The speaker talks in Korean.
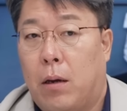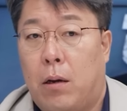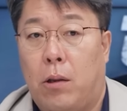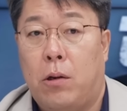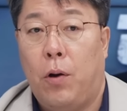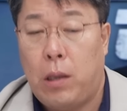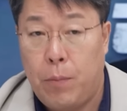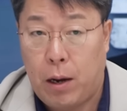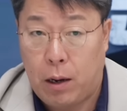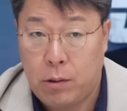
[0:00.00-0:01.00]
도왔다. 그래서 그
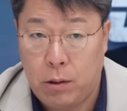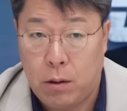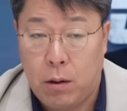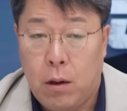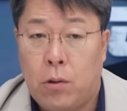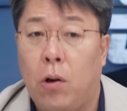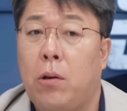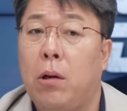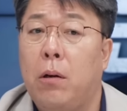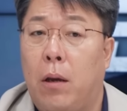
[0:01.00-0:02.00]
회담에 가서 예.
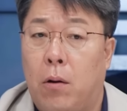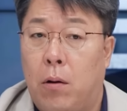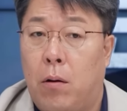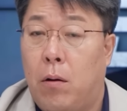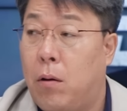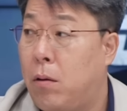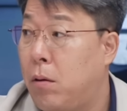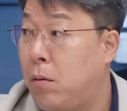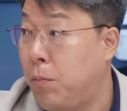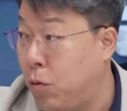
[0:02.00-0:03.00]
설득을 해요.
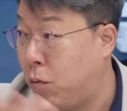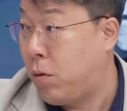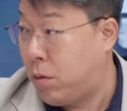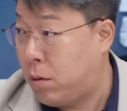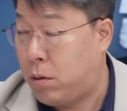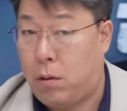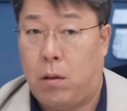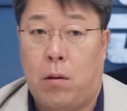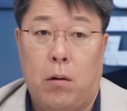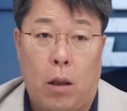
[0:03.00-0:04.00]
미국
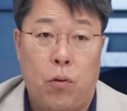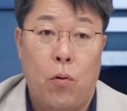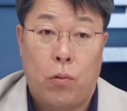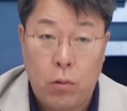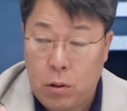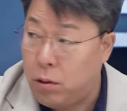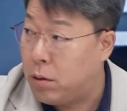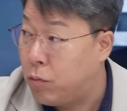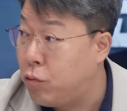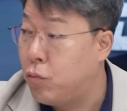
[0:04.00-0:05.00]
대통령도
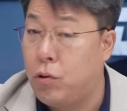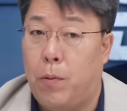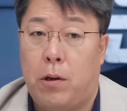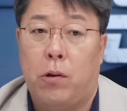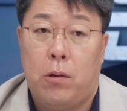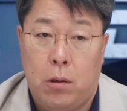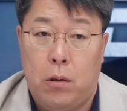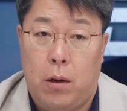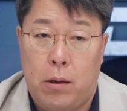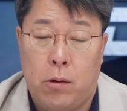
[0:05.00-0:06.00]
설득을 그렇지.
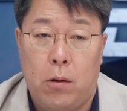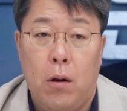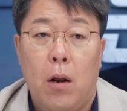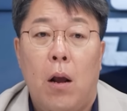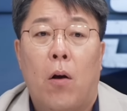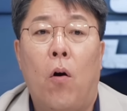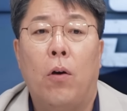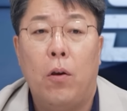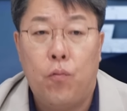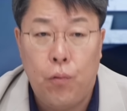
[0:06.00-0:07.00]
설득을 해서
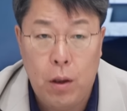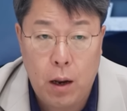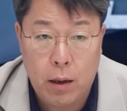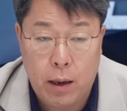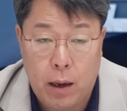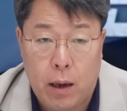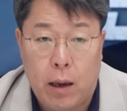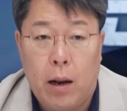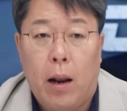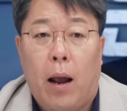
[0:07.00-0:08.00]
거기에 유일하게
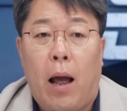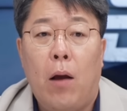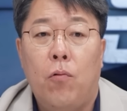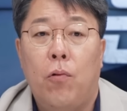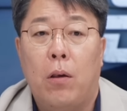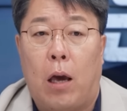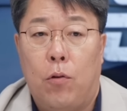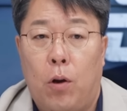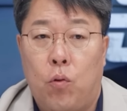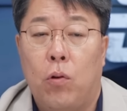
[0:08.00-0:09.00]
한국의
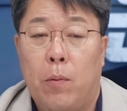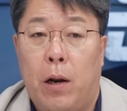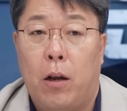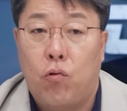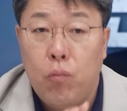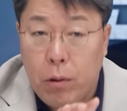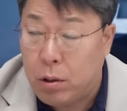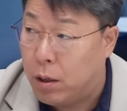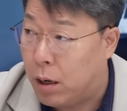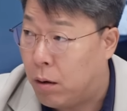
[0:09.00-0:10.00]
자유와 독립이라는 게 두 번
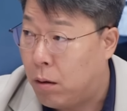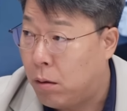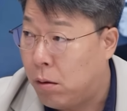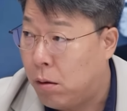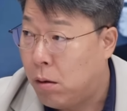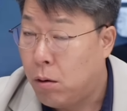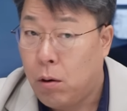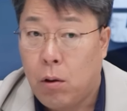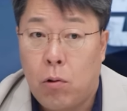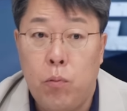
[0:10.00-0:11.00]
들어가요.
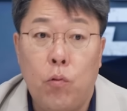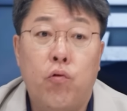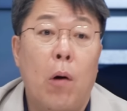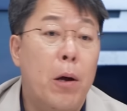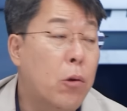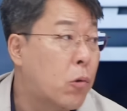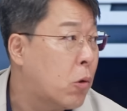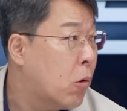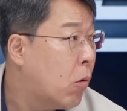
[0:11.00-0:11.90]
그럼 이거 누가 만들었어요?